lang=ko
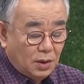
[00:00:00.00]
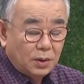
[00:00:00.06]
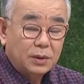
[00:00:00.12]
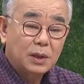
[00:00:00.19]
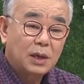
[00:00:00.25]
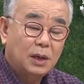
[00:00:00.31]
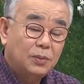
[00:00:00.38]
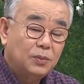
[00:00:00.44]

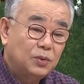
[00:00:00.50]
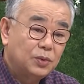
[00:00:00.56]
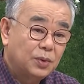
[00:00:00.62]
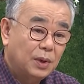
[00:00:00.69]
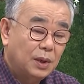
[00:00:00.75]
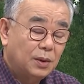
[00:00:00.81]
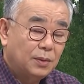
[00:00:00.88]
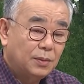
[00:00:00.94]
어떻게 하면
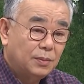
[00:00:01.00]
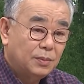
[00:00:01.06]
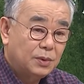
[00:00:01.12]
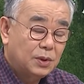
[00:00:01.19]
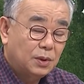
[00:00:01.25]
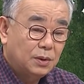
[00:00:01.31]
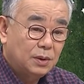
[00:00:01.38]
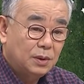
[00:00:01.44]
좋아요?
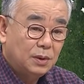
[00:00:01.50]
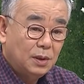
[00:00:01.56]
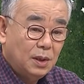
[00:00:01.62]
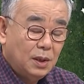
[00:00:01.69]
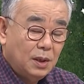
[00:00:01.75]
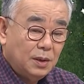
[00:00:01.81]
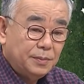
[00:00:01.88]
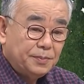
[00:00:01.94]
전
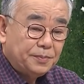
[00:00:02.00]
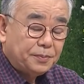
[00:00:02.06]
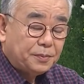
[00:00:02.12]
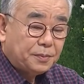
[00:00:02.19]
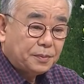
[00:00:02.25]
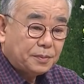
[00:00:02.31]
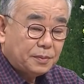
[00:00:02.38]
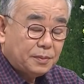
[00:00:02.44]

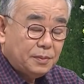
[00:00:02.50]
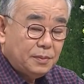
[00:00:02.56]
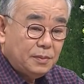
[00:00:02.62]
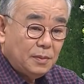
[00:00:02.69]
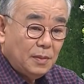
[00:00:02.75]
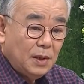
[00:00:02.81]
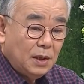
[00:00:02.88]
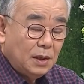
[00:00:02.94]

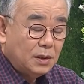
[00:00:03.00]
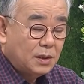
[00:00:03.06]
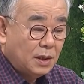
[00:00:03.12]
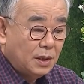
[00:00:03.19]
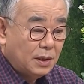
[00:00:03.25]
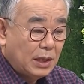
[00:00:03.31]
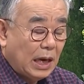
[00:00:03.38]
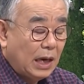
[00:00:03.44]

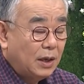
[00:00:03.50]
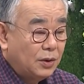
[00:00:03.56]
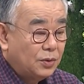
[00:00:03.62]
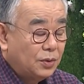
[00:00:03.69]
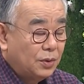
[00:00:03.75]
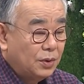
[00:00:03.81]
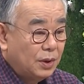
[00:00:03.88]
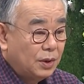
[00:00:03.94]
이제
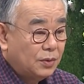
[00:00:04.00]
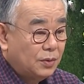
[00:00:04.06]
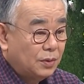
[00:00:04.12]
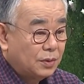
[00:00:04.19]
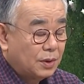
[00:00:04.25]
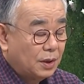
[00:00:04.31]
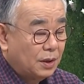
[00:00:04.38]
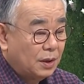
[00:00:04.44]
나이도 있고
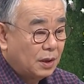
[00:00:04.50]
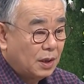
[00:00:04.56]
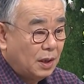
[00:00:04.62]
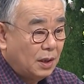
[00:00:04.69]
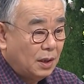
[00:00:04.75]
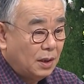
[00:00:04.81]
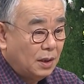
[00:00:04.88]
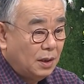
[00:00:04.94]

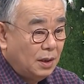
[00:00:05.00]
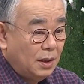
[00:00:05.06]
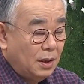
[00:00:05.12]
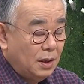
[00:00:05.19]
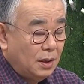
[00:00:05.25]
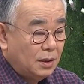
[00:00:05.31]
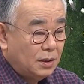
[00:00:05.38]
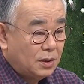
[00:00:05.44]
그러니까
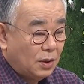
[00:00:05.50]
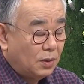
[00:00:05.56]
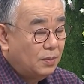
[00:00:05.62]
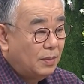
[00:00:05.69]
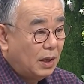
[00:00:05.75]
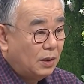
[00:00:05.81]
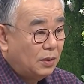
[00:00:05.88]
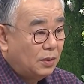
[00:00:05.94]

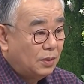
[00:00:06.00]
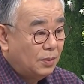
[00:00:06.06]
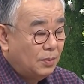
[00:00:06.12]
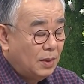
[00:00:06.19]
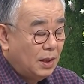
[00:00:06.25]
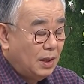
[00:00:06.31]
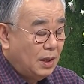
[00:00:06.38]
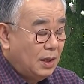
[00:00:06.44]
정말로
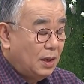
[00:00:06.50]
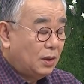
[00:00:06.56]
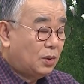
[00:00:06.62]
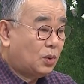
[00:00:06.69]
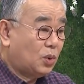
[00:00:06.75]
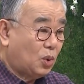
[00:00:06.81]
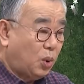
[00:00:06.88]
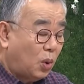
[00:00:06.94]

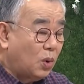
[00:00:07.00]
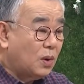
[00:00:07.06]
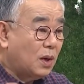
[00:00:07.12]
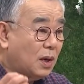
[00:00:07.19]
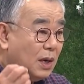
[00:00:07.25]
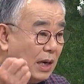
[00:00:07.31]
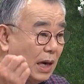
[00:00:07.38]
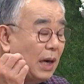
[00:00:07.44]

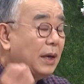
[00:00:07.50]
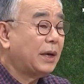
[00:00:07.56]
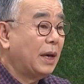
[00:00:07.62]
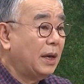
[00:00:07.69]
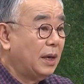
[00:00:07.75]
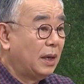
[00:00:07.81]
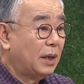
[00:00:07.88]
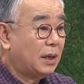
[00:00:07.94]

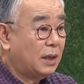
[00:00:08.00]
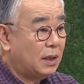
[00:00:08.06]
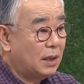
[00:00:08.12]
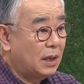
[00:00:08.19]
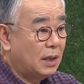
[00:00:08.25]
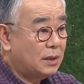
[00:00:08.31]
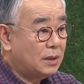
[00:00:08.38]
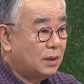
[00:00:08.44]
독하게
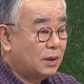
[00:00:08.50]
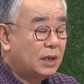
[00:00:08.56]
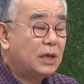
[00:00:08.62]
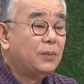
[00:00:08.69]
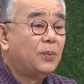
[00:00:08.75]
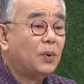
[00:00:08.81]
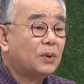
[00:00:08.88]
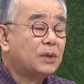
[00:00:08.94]
얘기를 해서
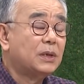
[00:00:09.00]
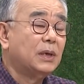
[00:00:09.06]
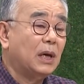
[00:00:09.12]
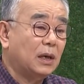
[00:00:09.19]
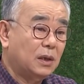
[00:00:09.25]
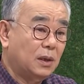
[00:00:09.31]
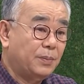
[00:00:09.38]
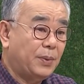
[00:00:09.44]

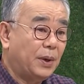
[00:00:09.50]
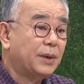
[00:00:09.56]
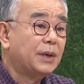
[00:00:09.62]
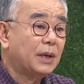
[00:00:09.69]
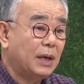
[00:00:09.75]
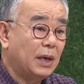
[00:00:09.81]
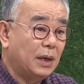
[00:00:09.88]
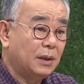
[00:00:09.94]
기복신앙을
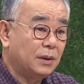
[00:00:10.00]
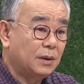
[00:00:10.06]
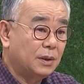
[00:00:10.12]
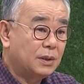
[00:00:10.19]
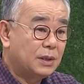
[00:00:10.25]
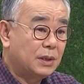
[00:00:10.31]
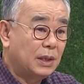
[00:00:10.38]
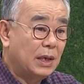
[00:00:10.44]
버리게 하는
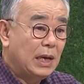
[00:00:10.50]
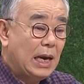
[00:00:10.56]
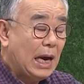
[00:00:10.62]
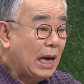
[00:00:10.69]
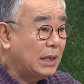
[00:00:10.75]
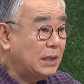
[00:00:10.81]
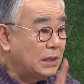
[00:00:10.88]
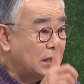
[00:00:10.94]
것이
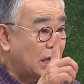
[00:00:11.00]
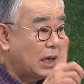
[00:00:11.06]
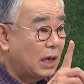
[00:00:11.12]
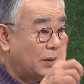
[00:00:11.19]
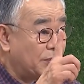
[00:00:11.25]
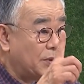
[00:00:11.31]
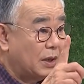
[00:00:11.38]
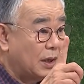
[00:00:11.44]
한
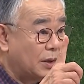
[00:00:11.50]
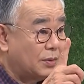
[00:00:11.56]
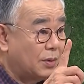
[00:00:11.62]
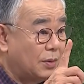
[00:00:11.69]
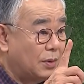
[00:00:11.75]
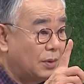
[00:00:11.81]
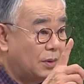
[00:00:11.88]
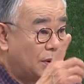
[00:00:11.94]

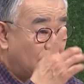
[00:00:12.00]
사람이라도